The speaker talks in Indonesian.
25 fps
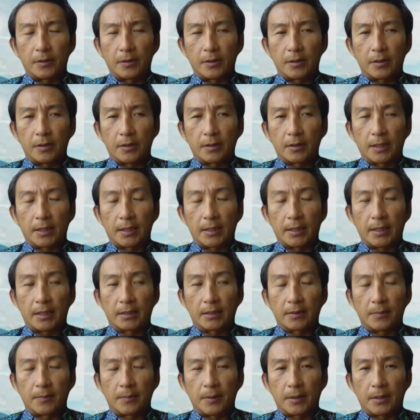uh, tadi
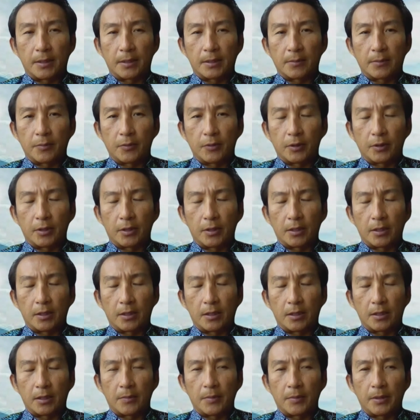yang seperti disebut
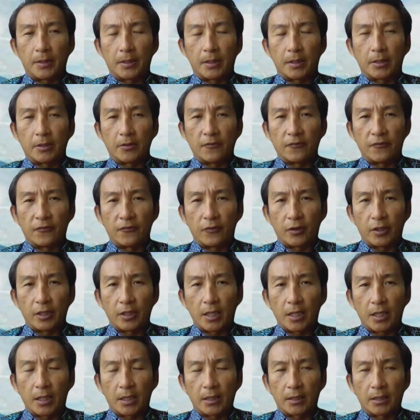uh, lebih ke
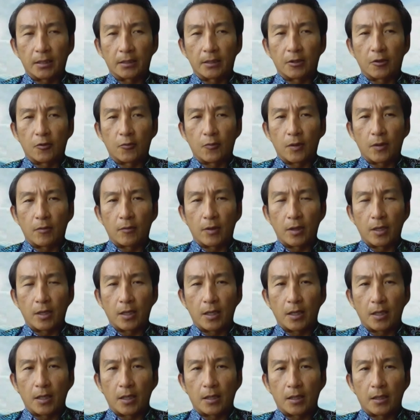euforia. Kita tahu
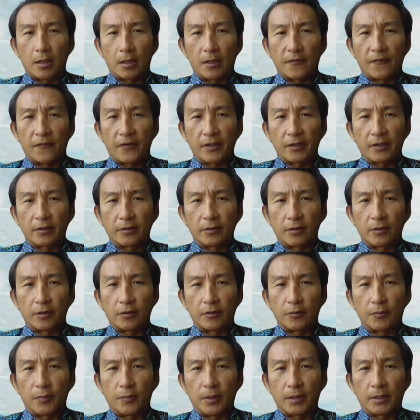bahwa investor
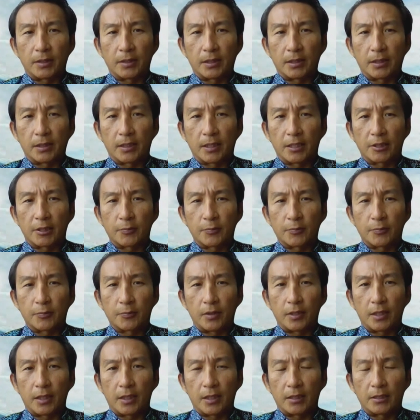itu biasanya
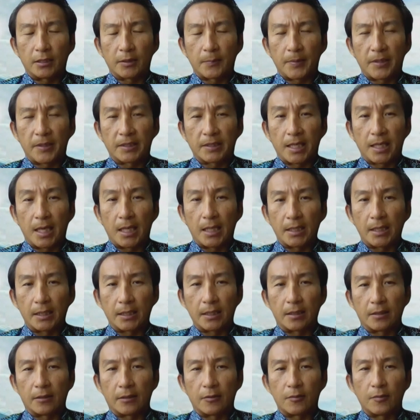responnya cepat sekali
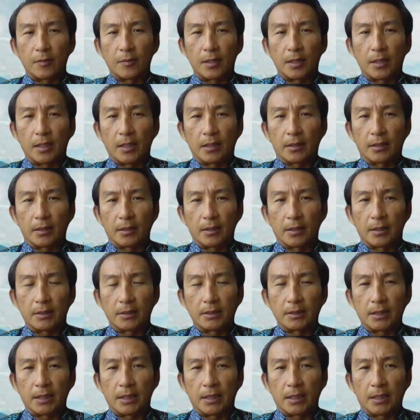kalau melihat ada
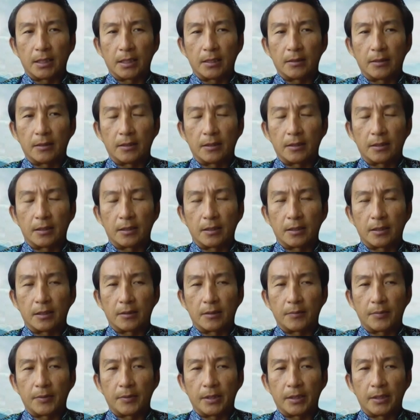sedikit
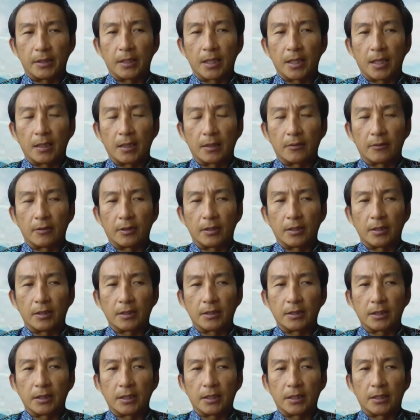uh, berita atau
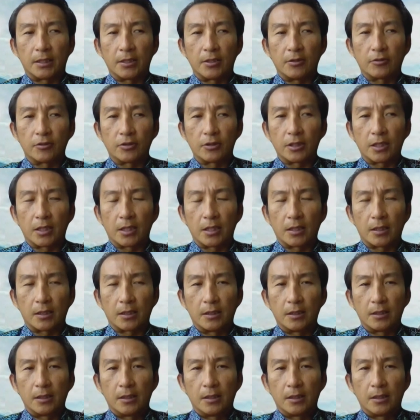ada sedikit news yang